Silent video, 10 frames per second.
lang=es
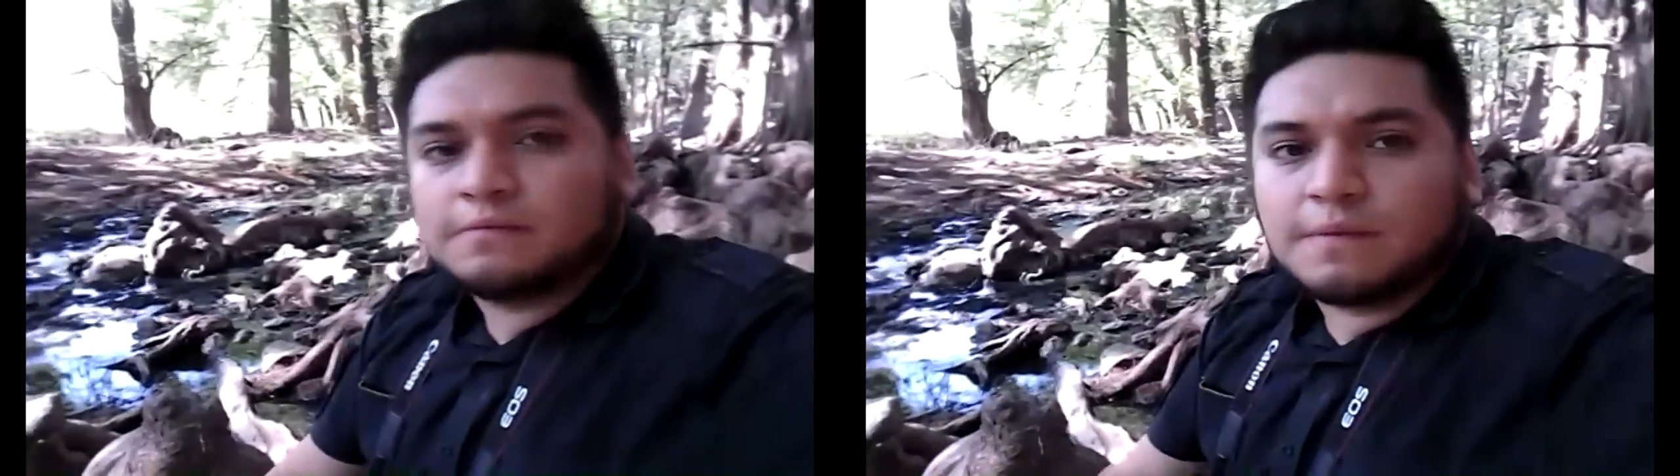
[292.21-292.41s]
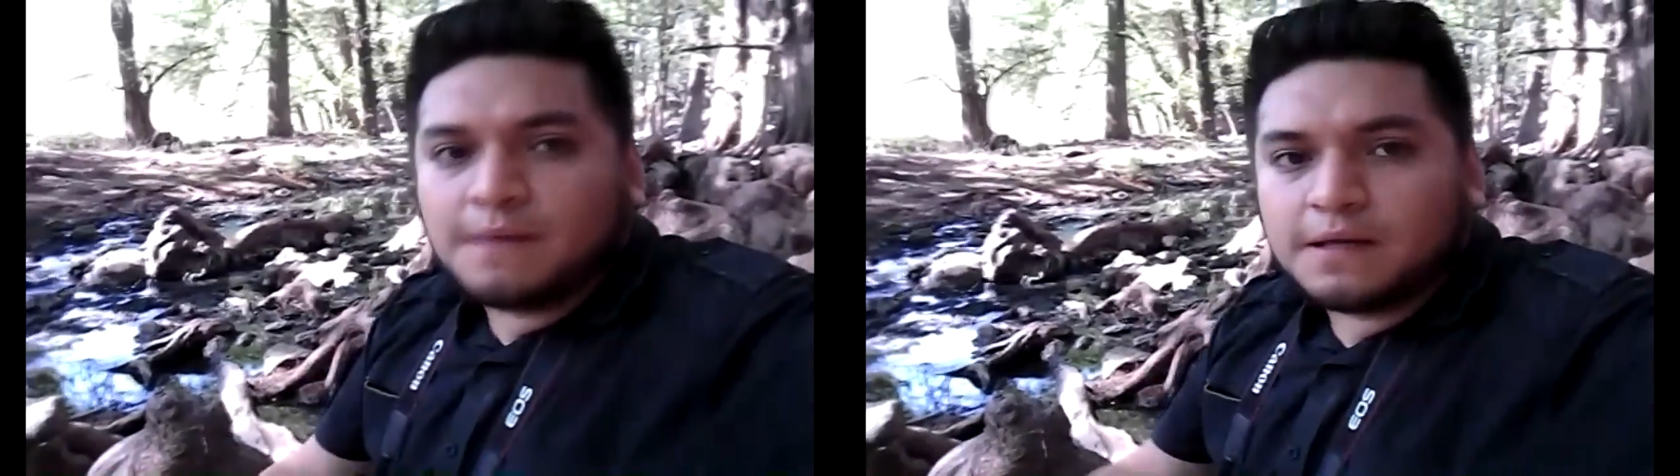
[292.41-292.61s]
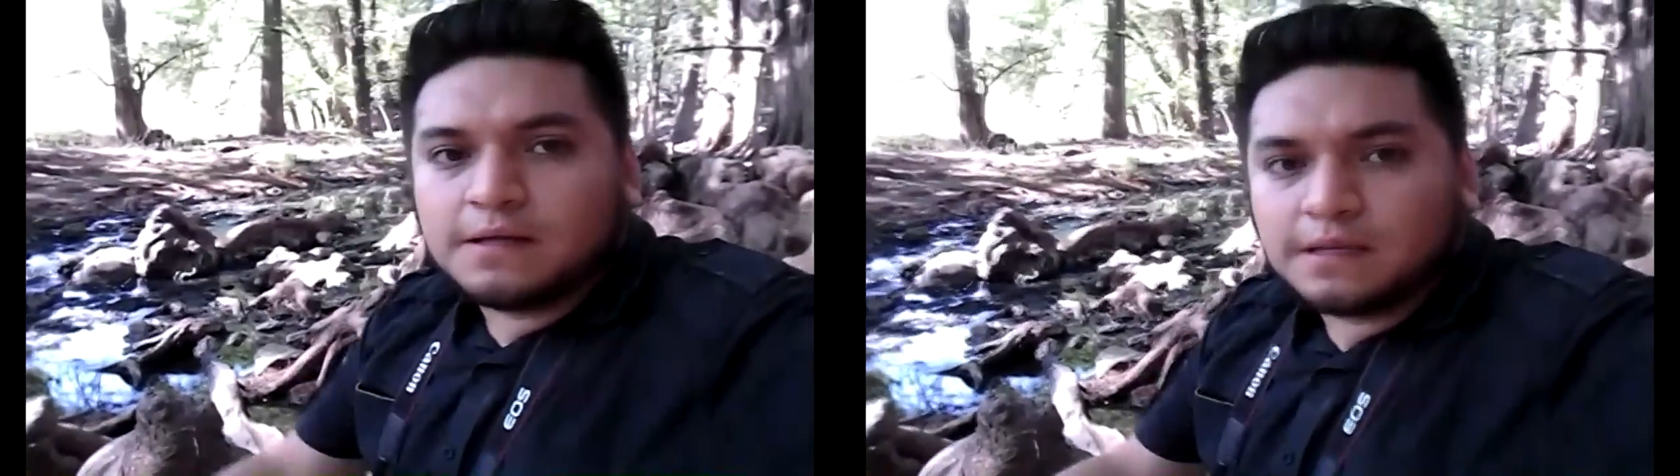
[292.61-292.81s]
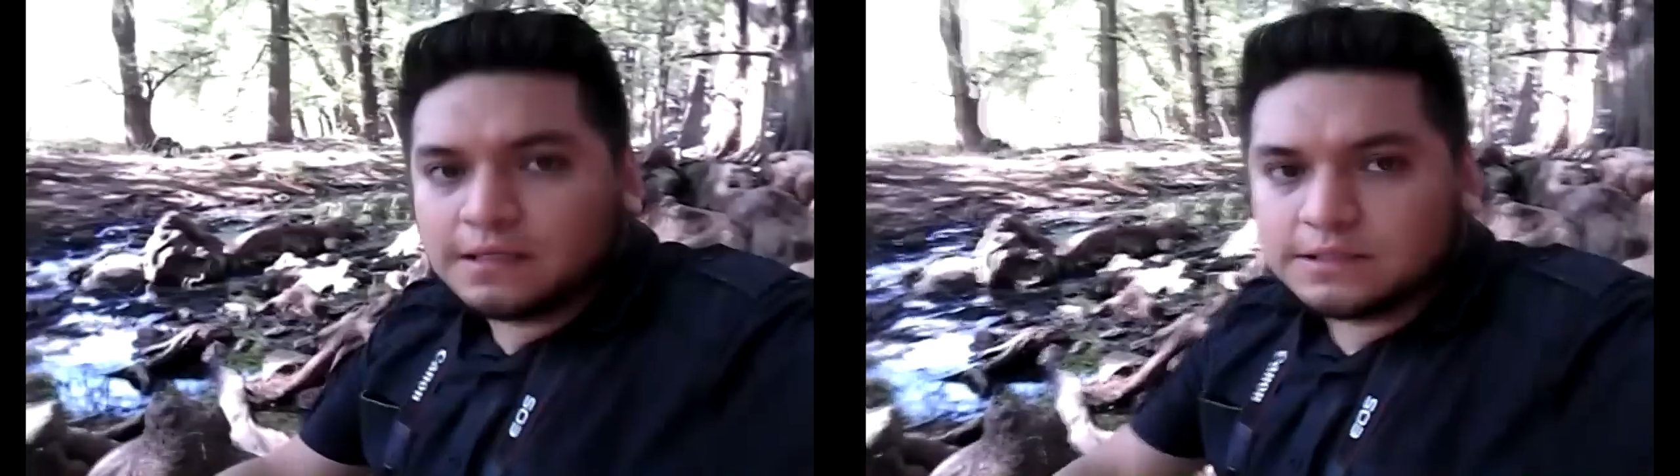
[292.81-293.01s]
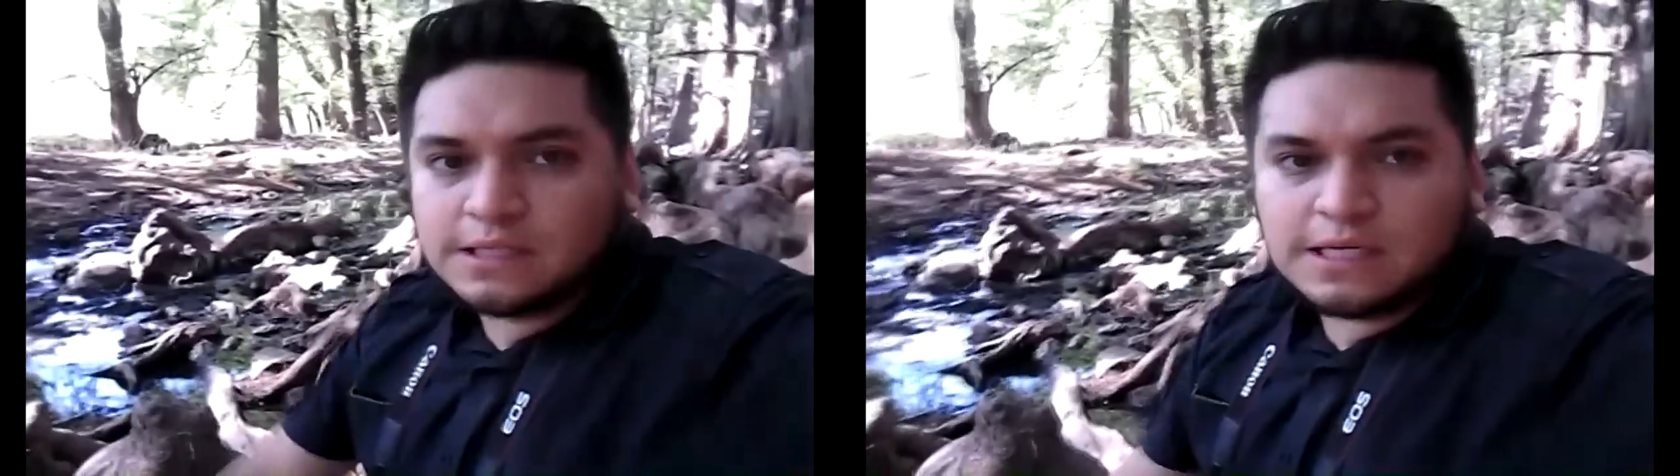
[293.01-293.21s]
Mamá,
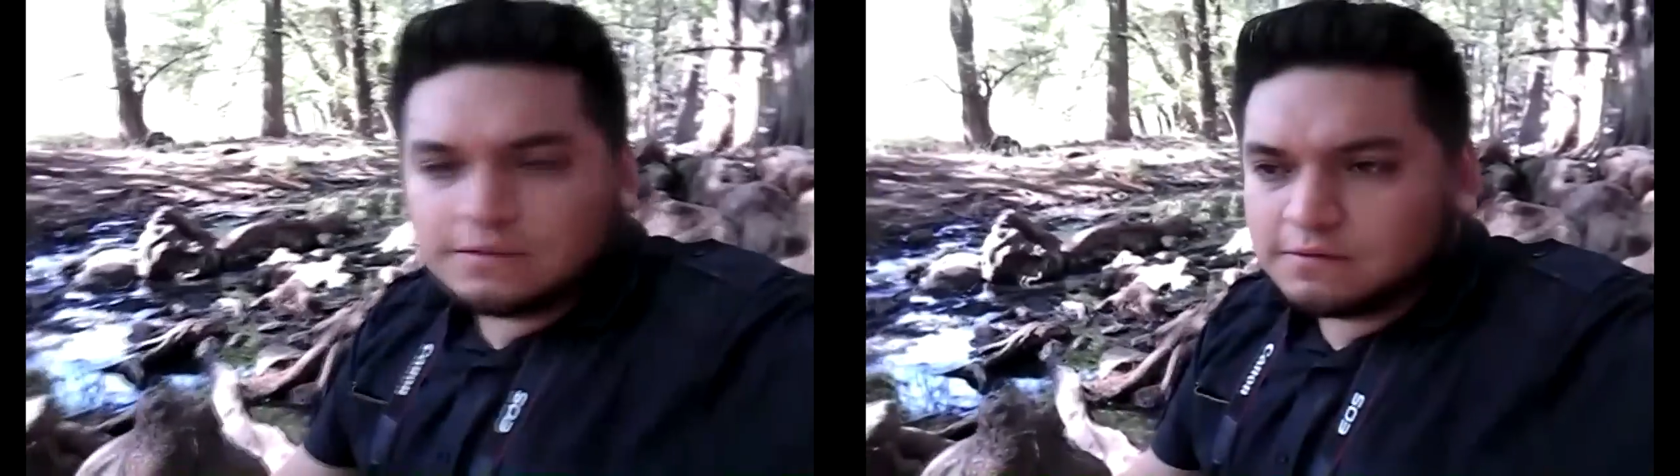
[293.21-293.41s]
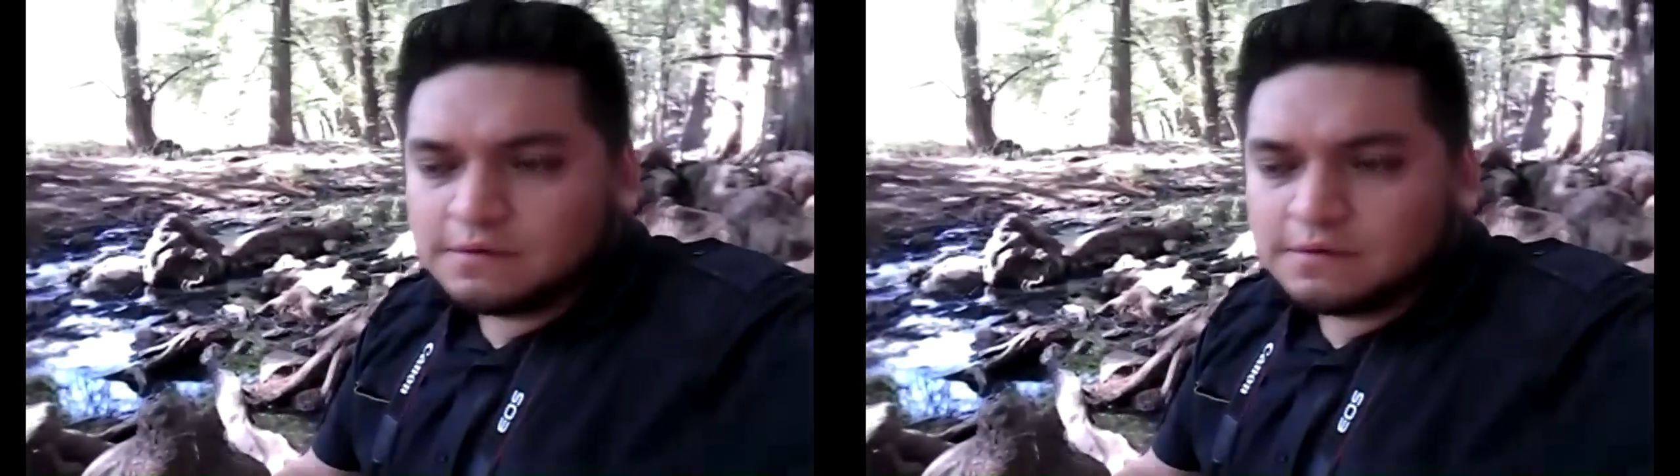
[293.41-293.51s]
así,